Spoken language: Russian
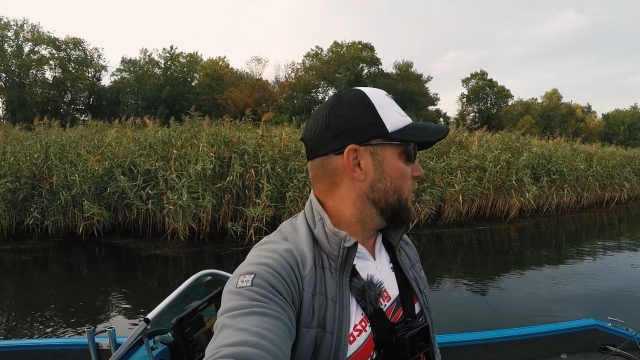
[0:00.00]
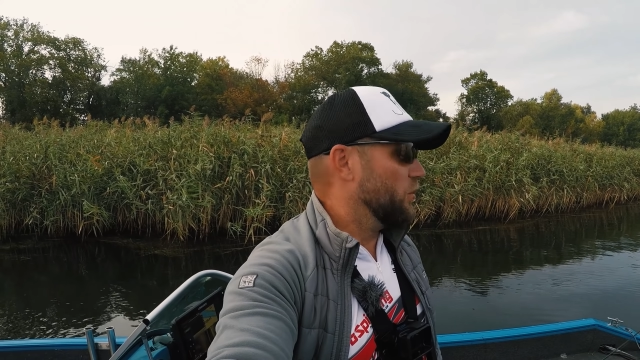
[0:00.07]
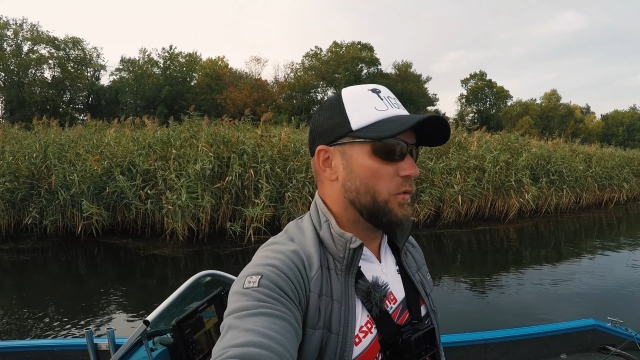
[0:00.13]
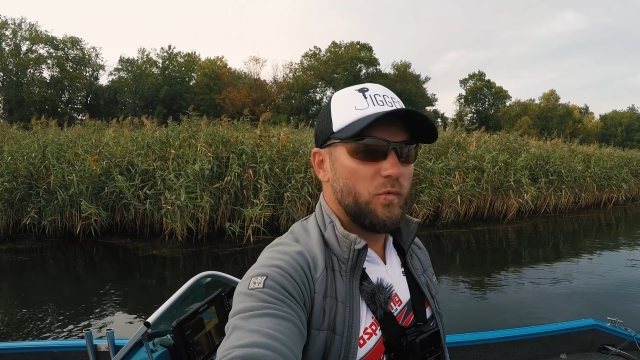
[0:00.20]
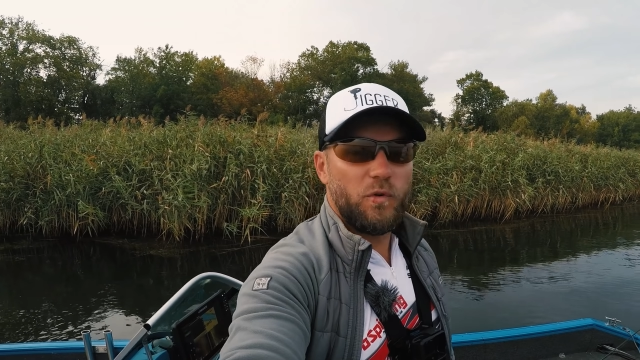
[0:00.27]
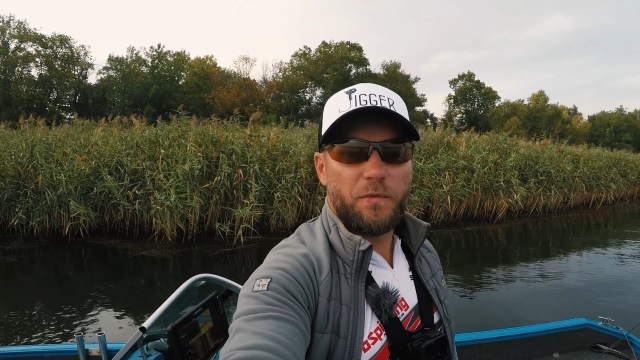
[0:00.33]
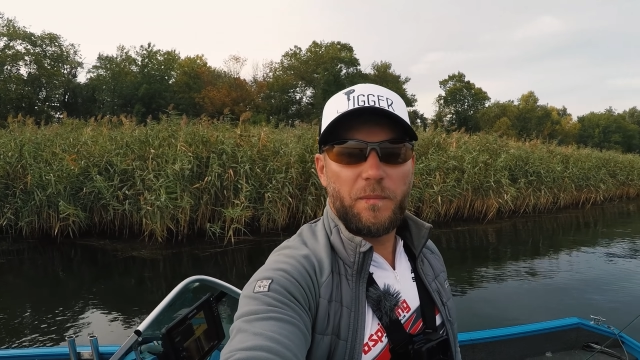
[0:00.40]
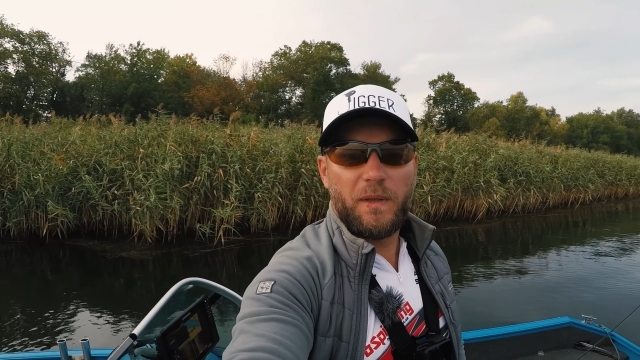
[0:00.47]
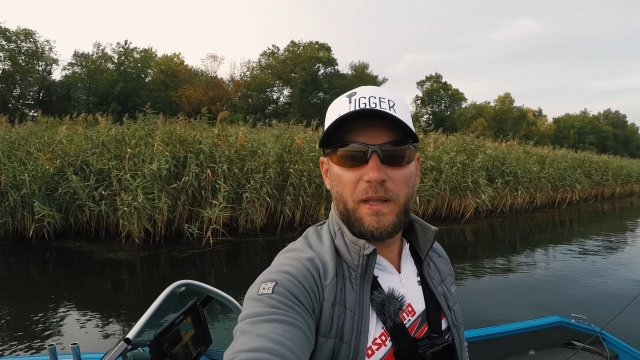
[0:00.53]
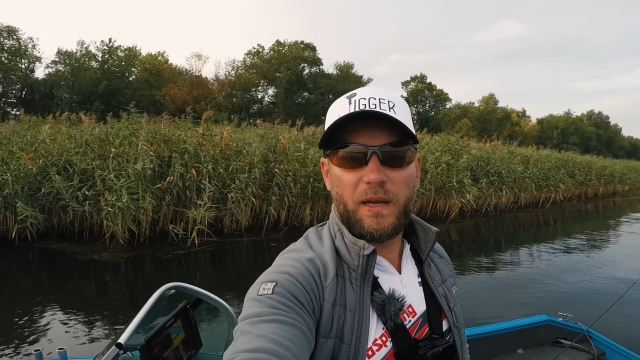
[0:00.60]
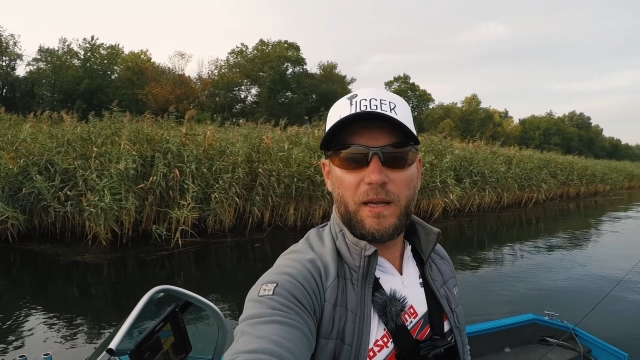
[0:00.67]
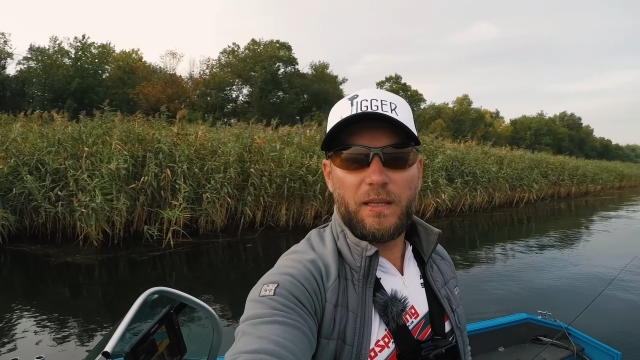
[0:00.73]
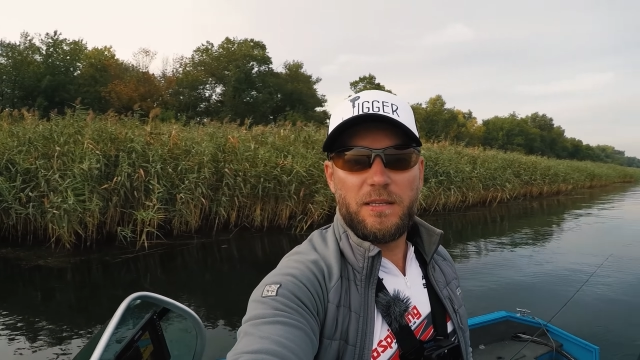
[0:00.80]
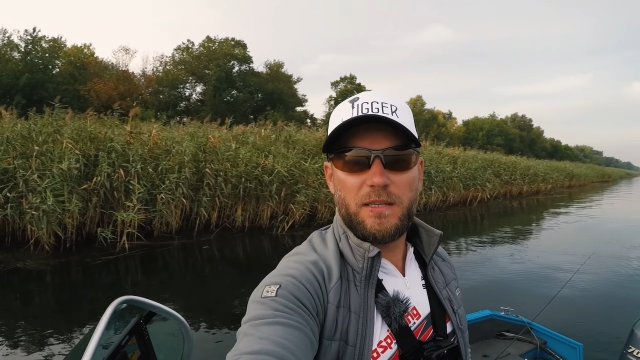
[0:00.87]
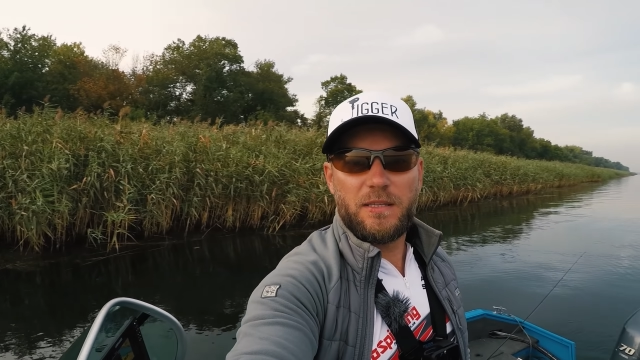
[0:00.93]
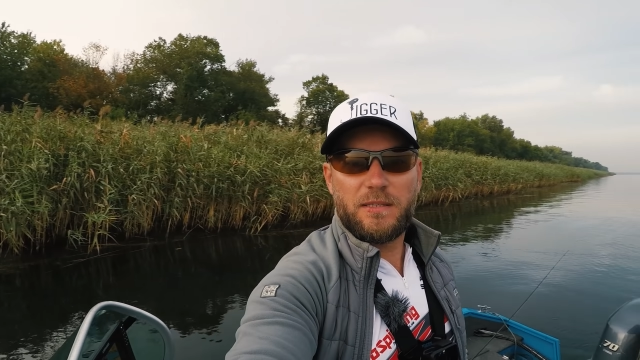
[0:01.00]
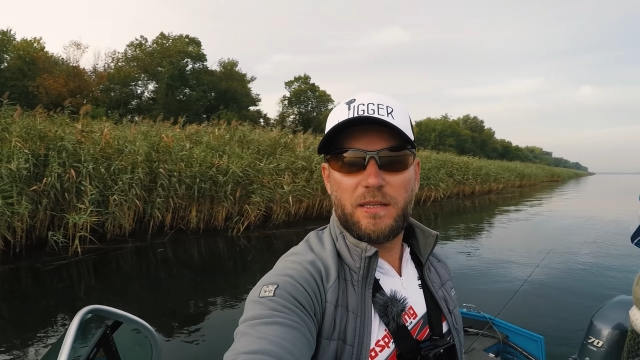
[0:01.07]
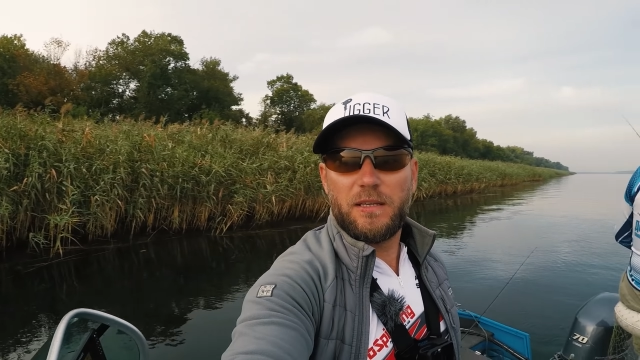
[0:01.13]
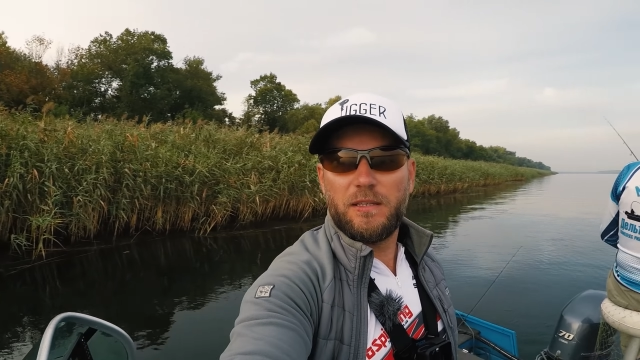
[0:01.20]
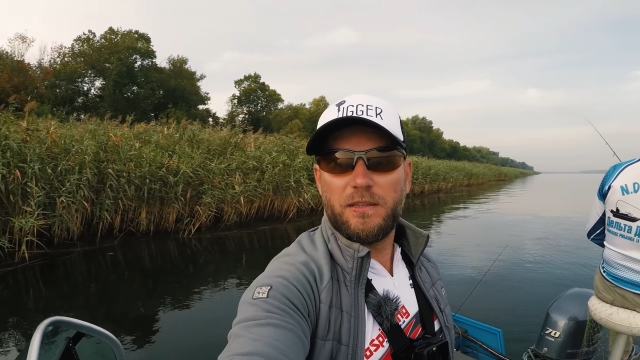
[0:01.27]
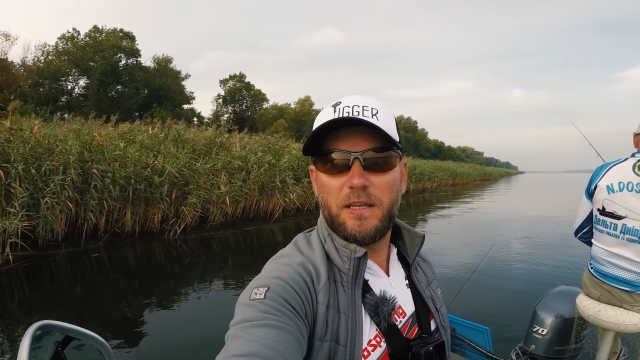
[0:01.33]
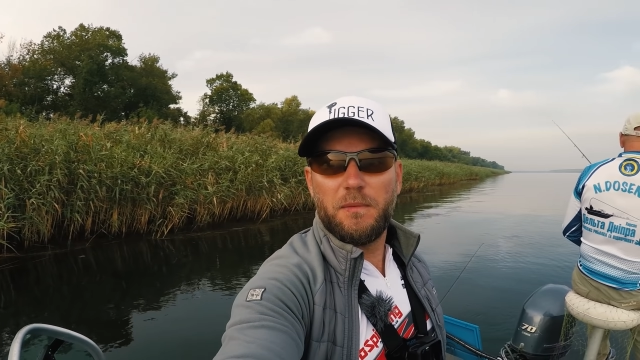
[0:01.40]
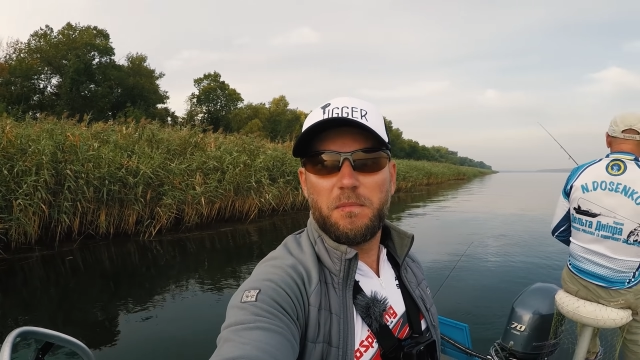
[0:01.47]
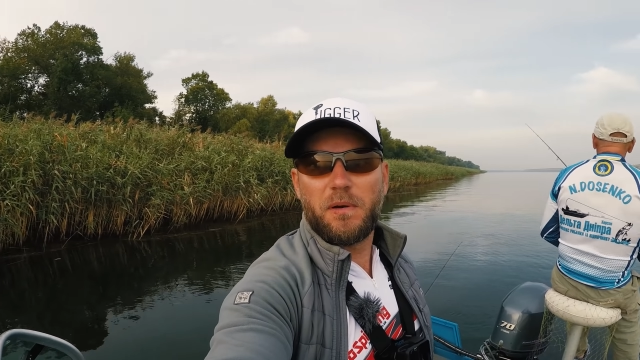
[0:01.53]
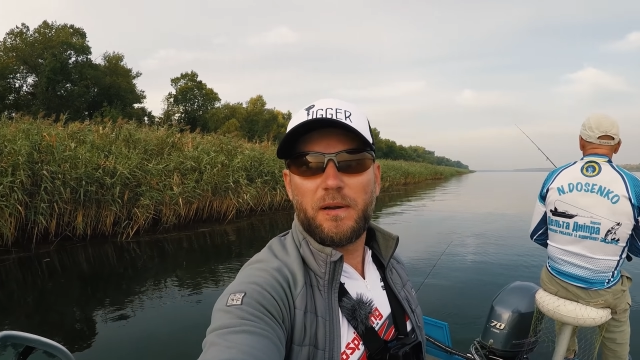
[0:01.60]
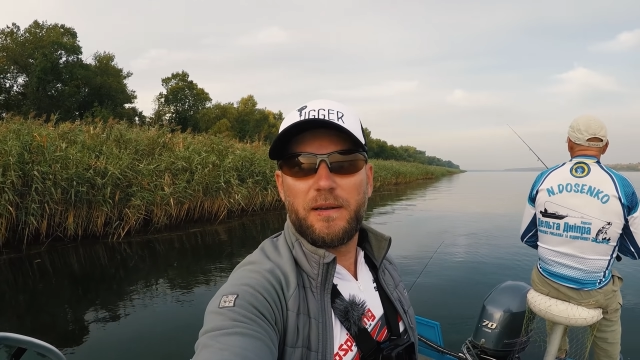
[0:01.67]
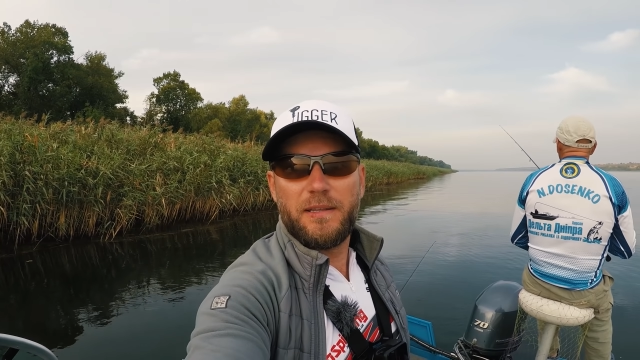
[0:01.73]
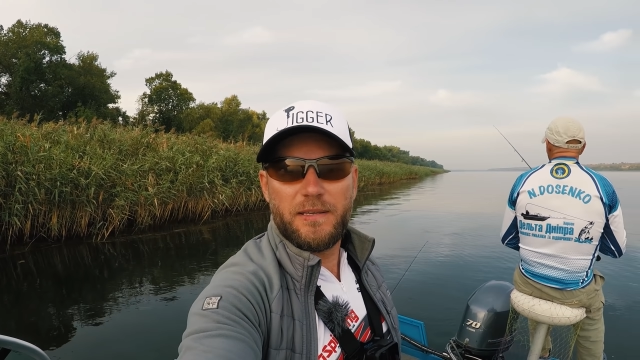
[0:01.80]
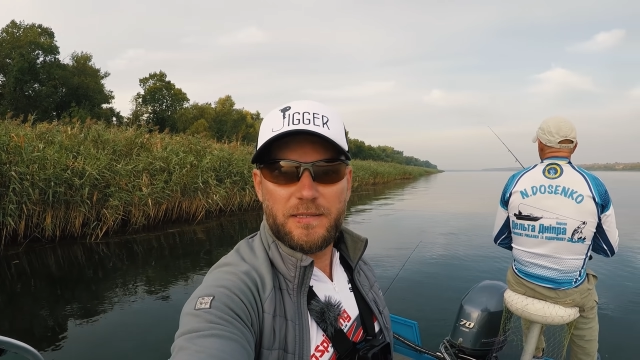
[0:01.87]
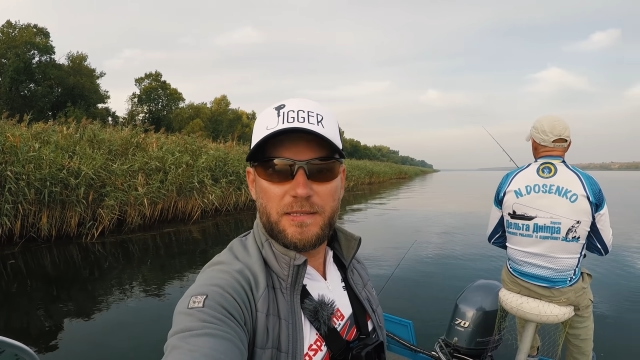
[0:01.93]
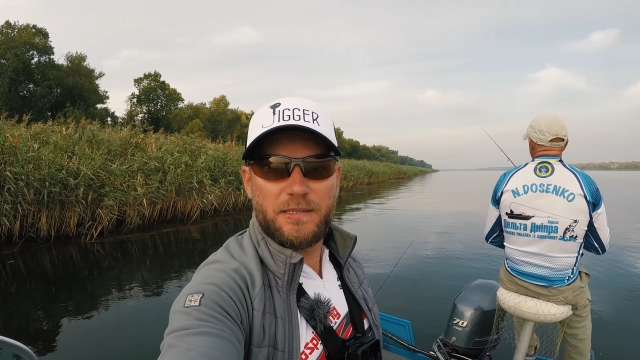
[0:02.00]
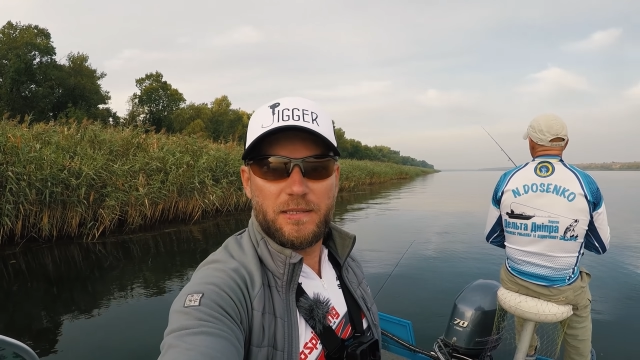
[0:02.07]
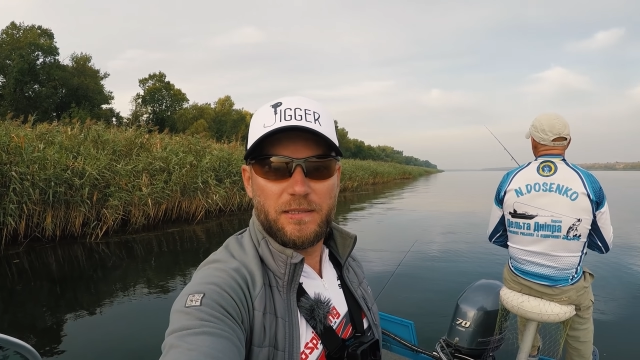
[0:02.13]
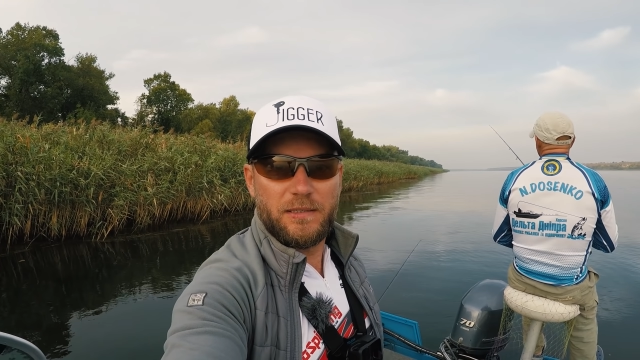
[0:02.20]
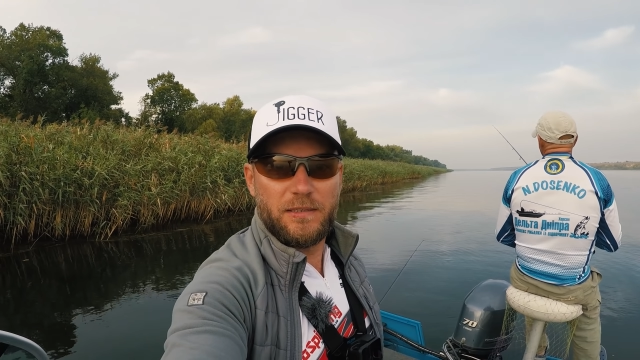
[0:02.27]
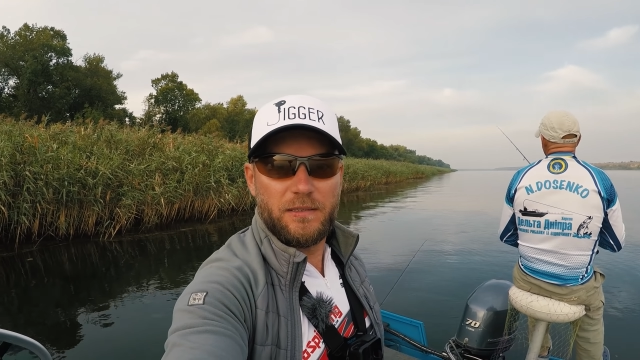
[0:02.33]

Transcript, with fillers: Ну вот мы наконец и добрались